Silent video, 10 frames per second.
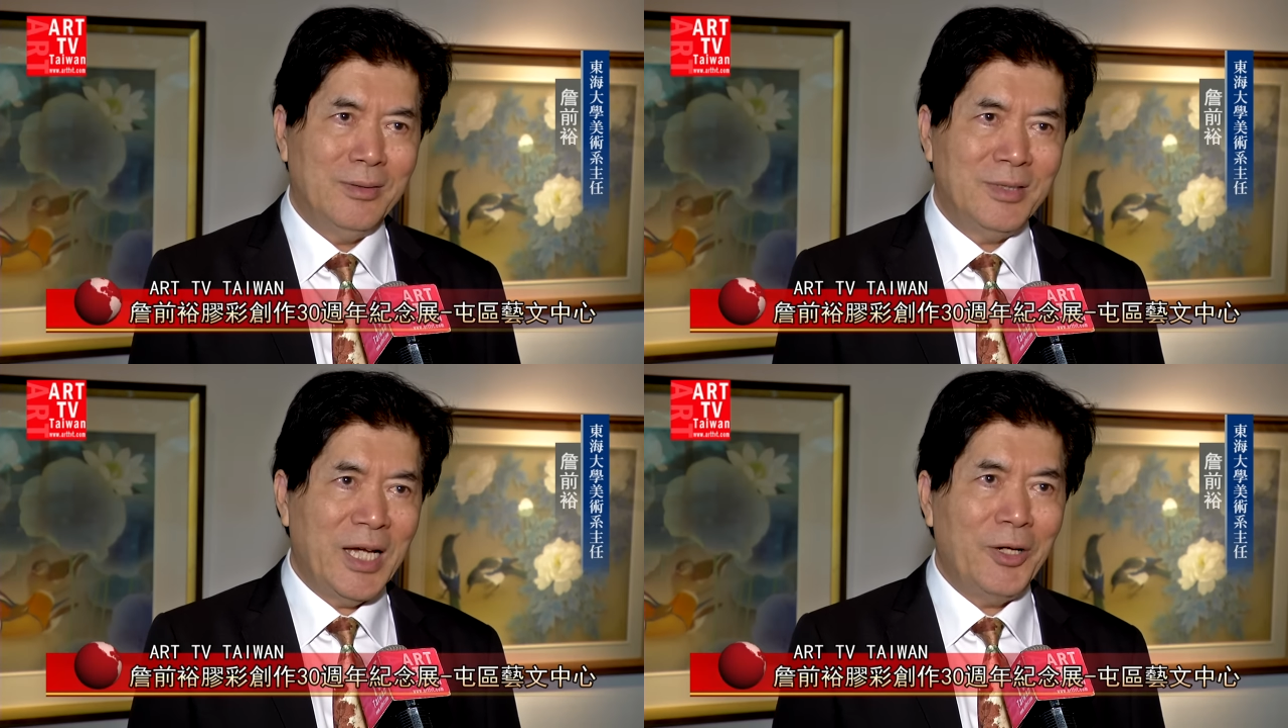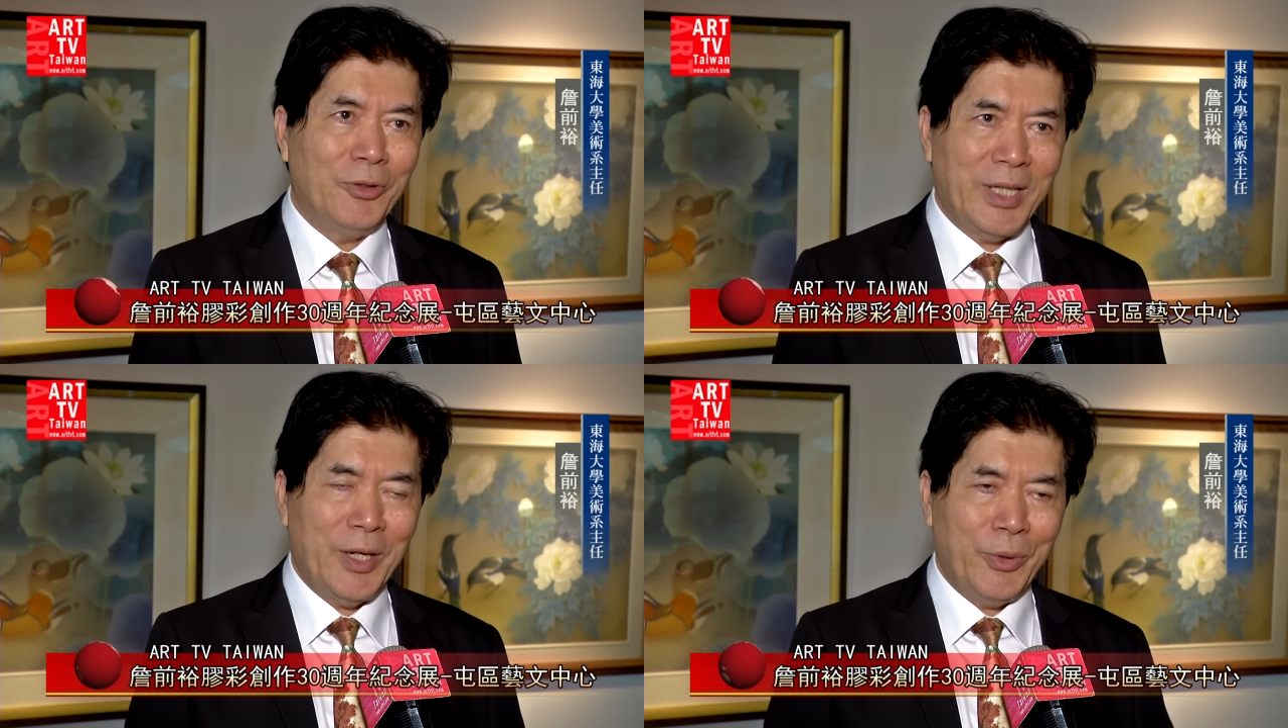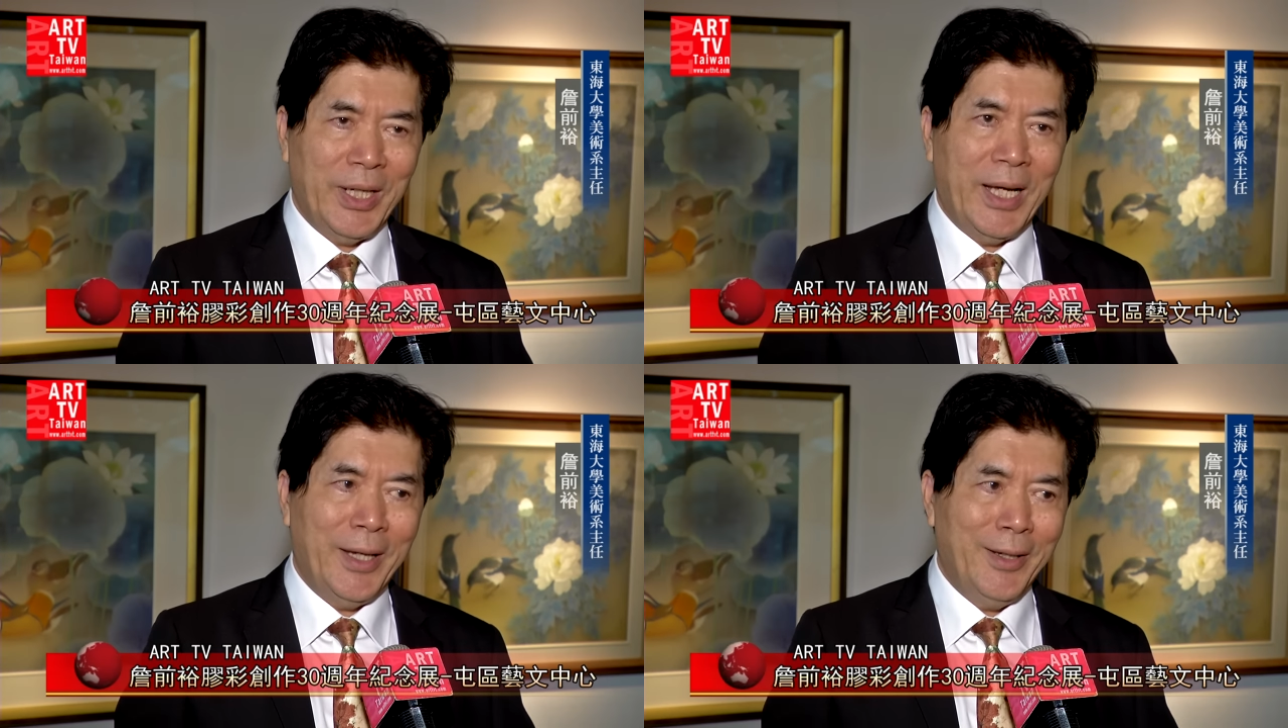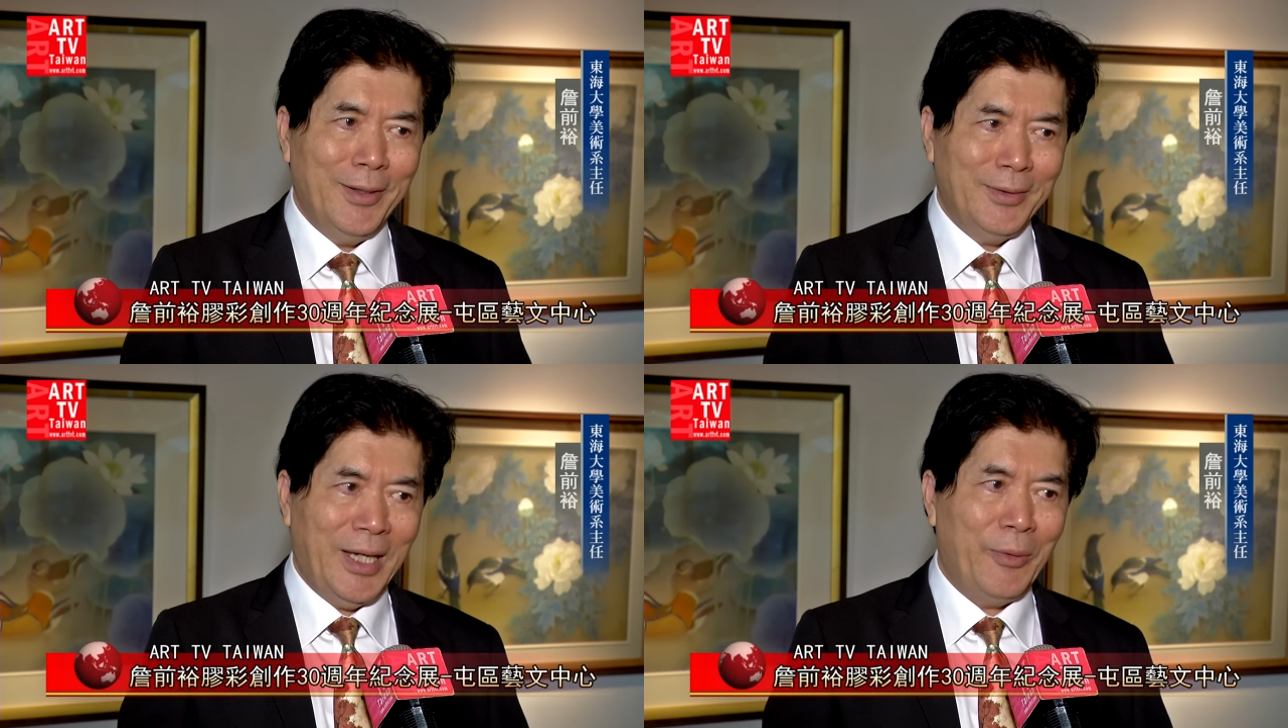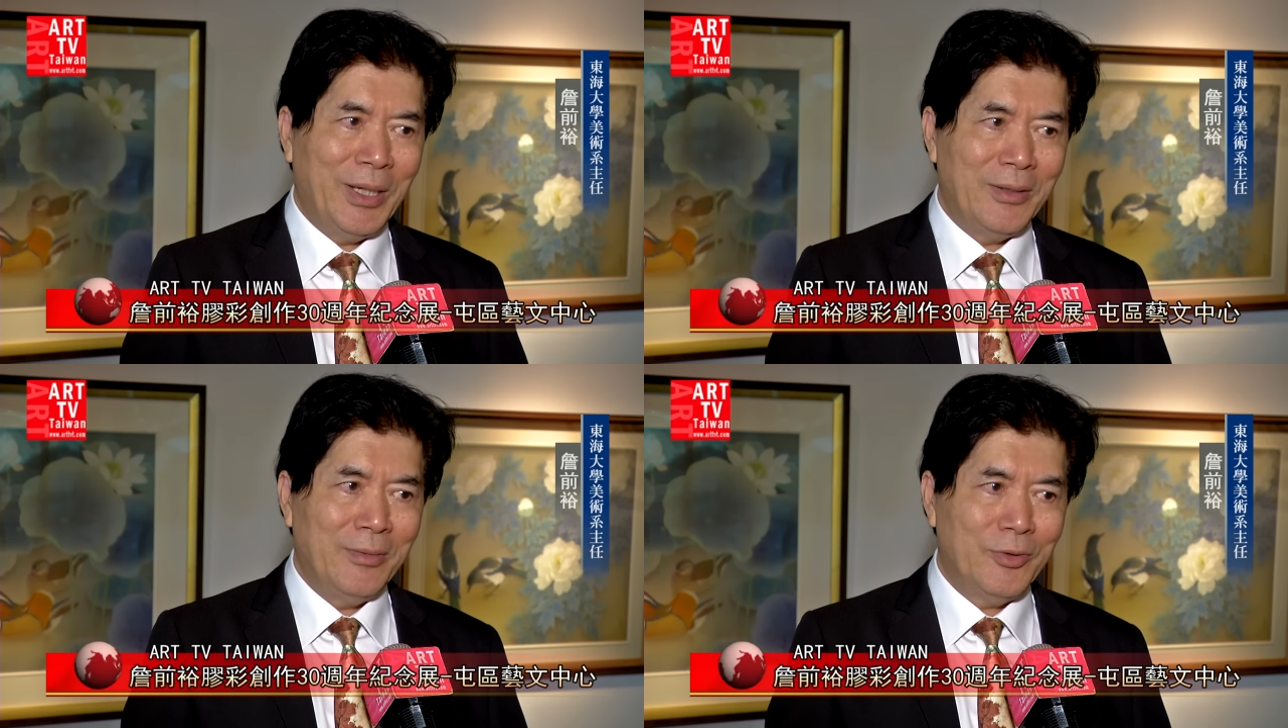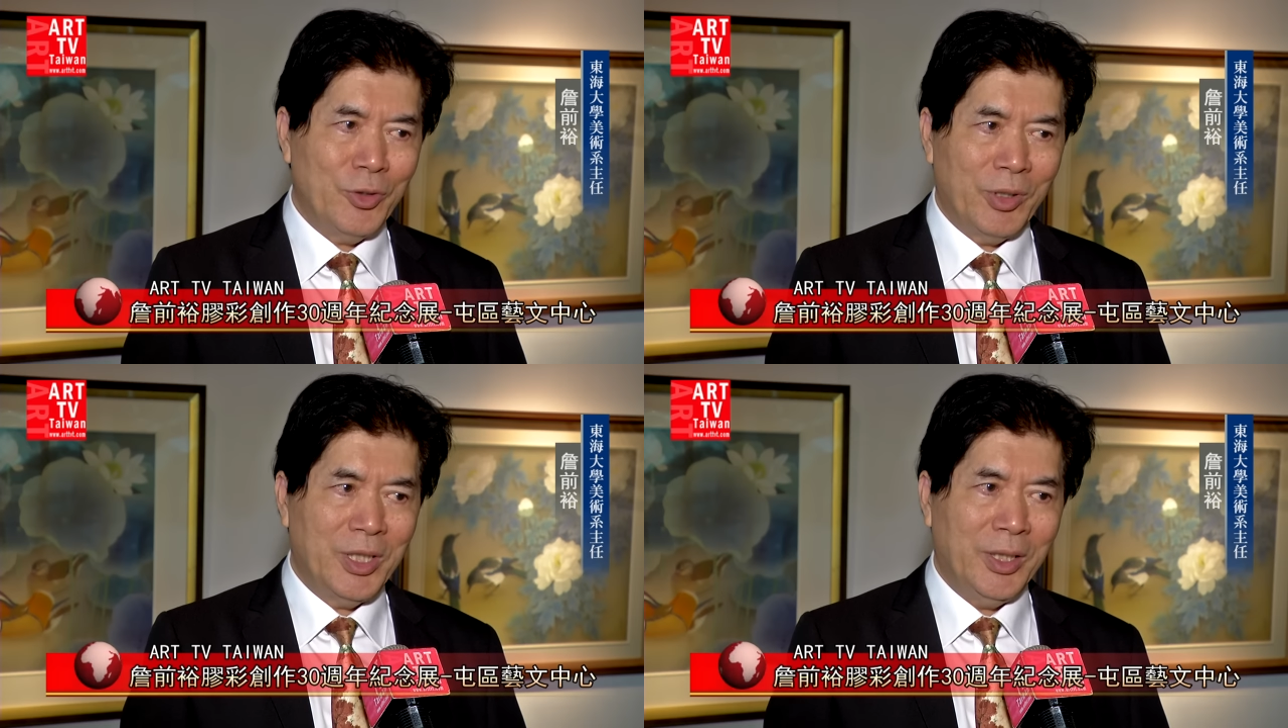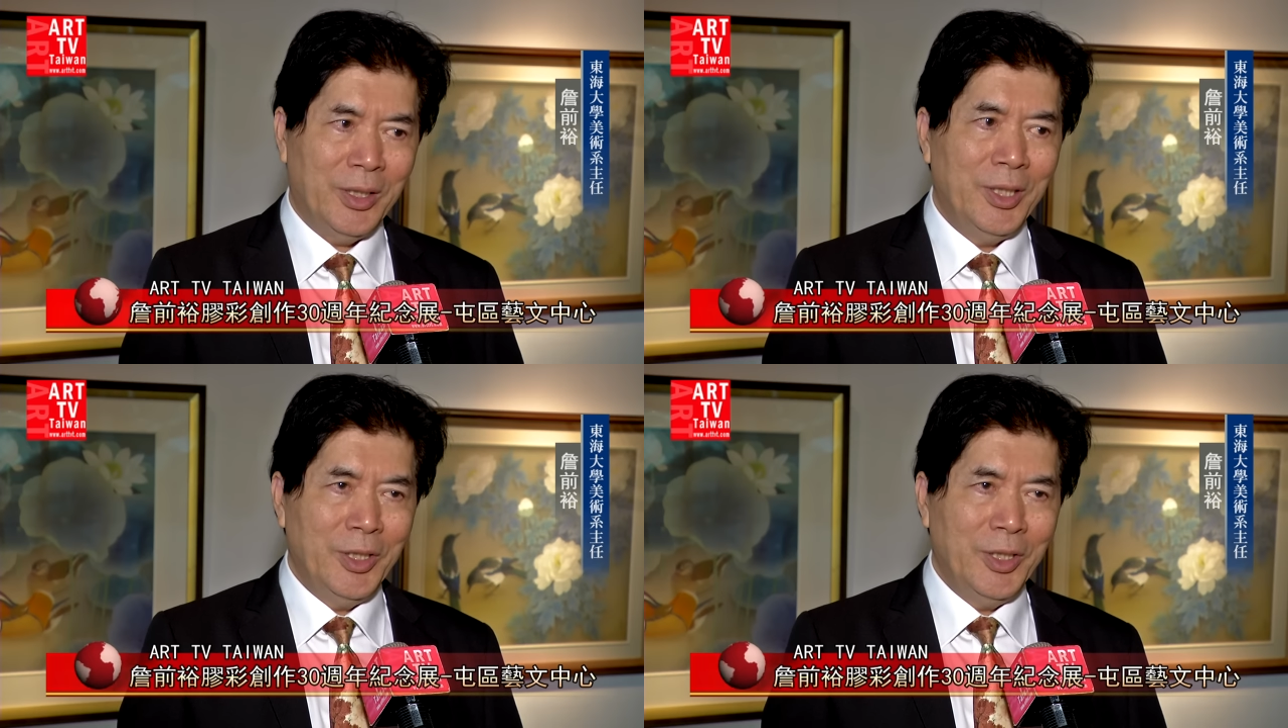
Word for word: 战后他回来台湾授课，